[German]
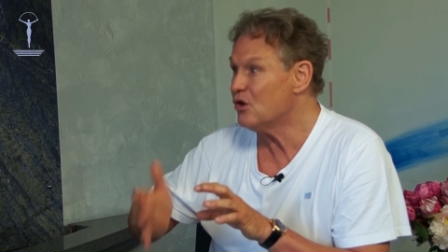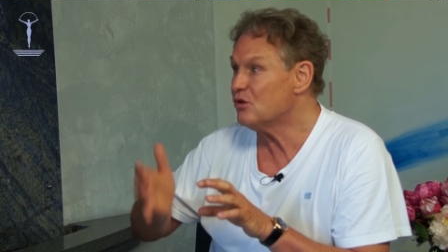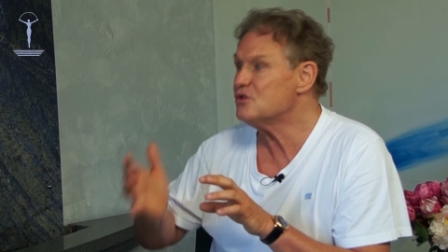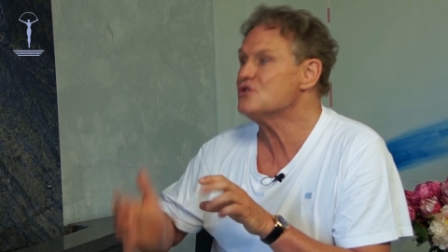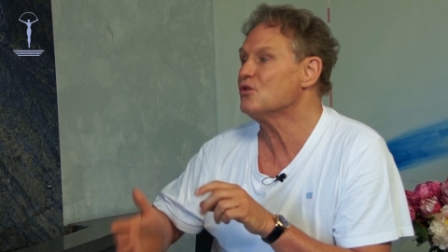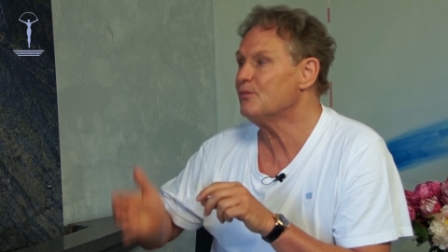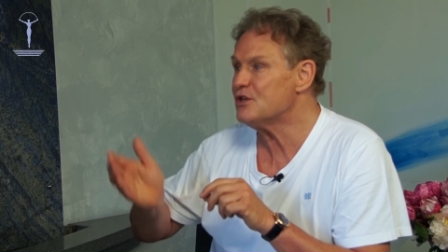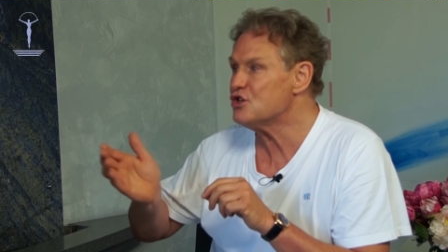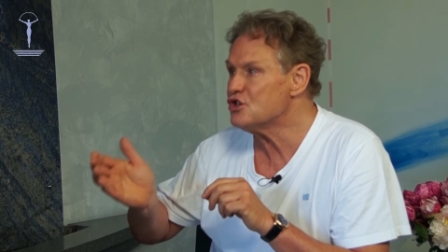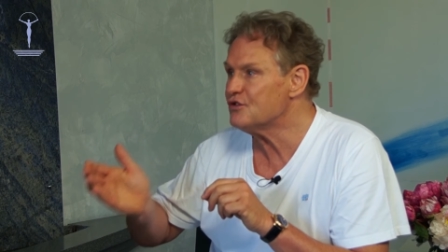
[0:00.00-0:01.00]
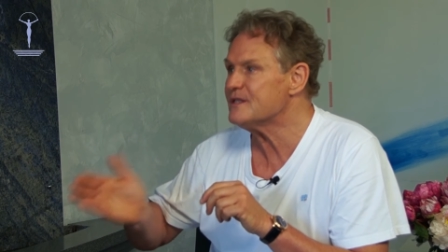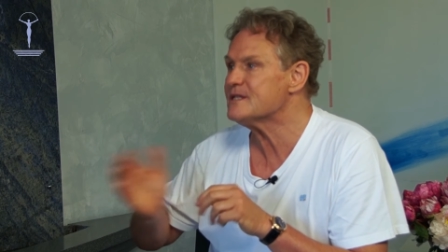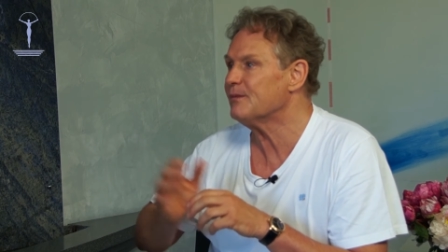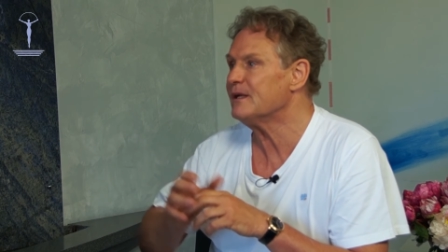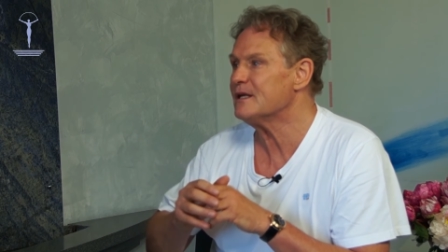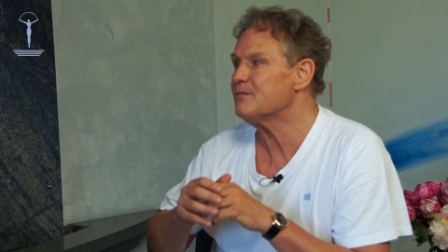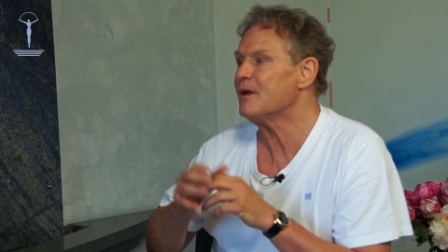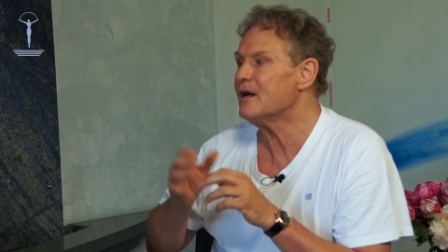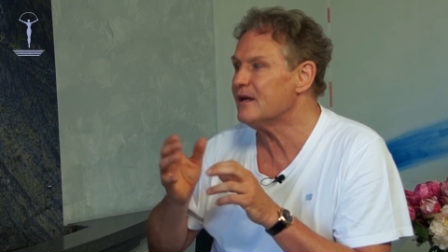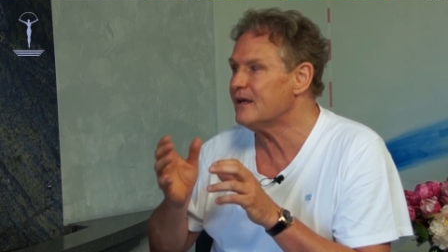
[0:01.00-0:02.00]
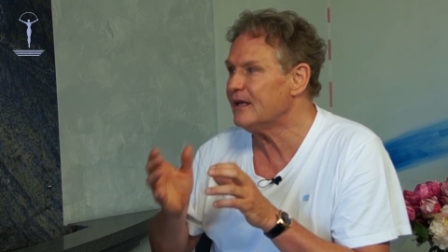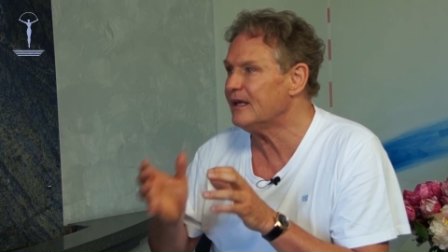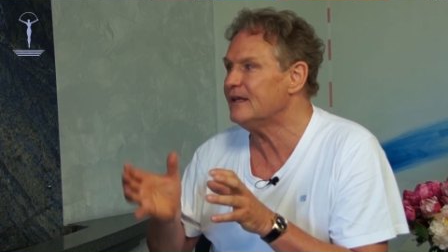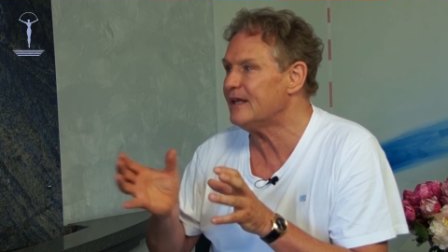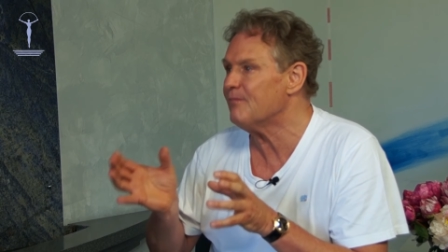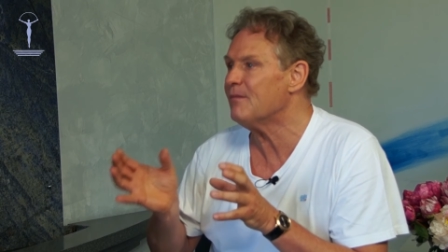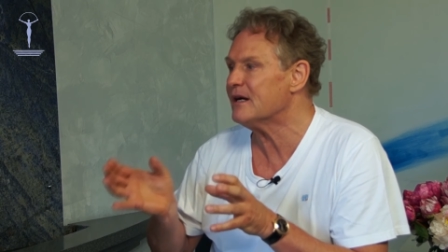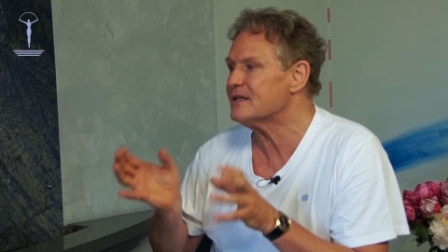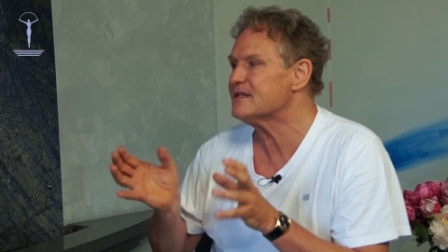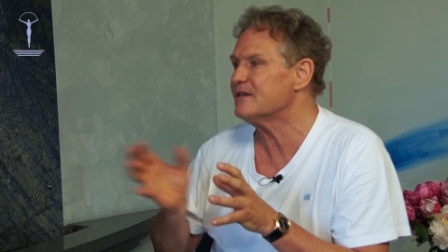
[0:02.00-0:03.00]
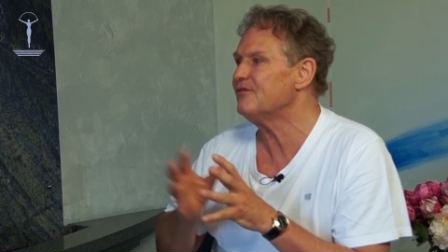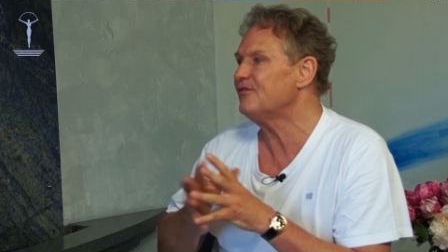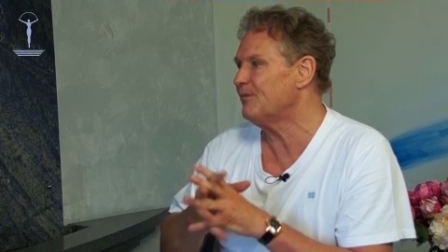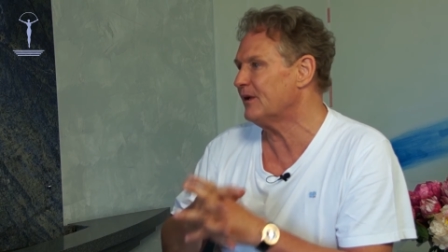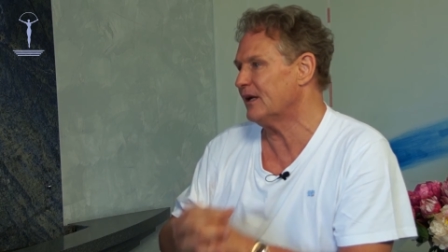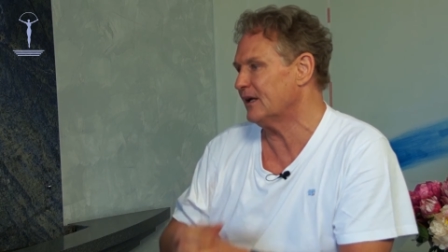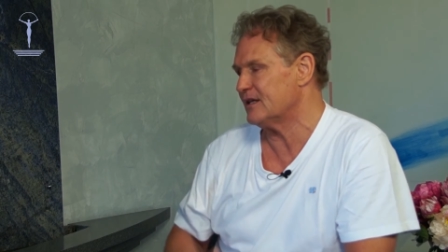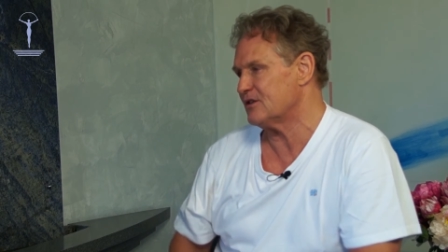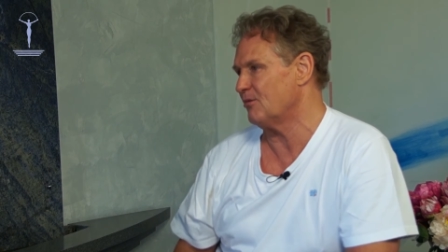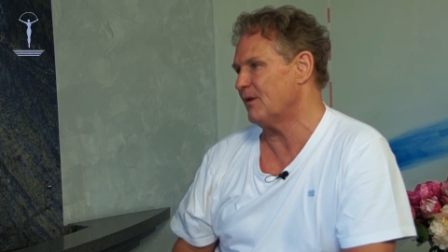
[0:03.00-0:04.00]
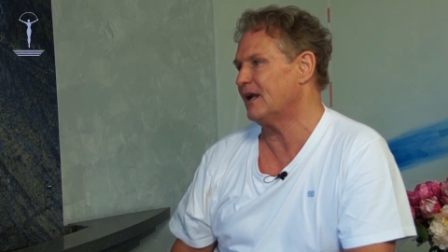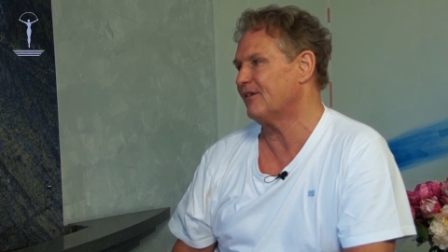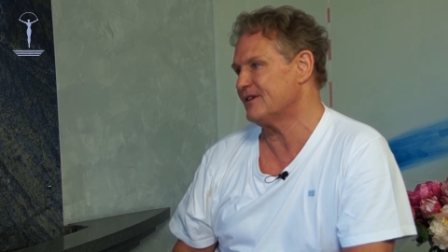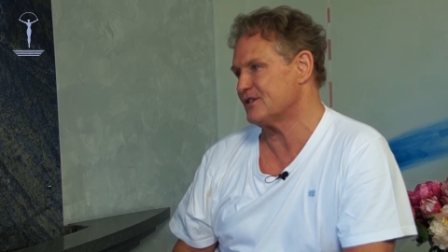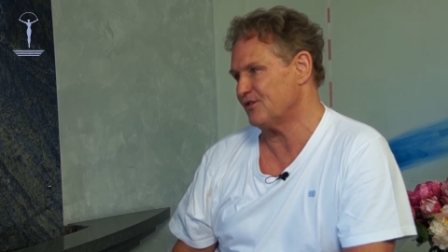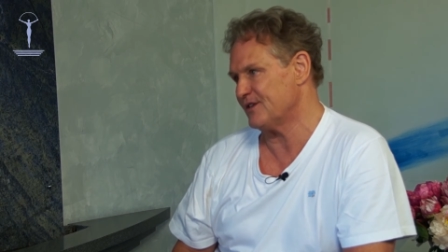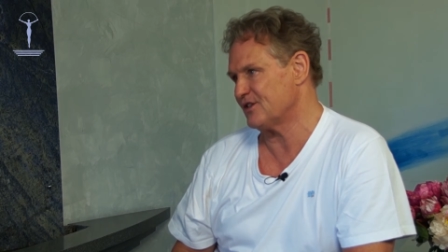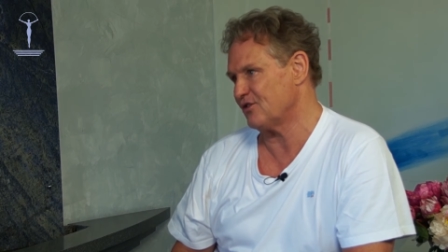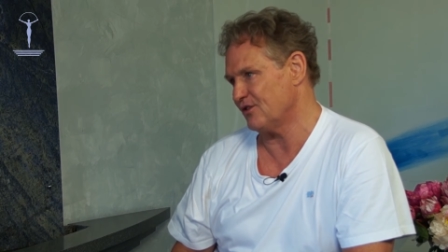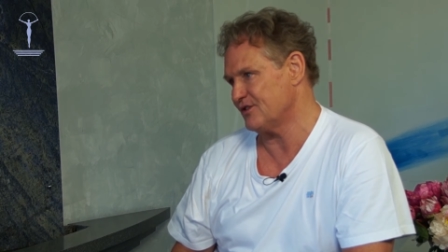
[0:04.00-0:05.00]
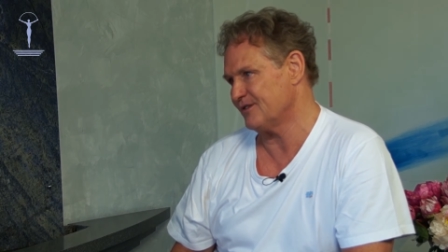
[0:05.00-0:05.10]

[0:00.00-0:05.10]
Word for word: und somit schwitzt man nicht mehr in dem Maße, wie man eigentlich normalerweise schwitzen könnte.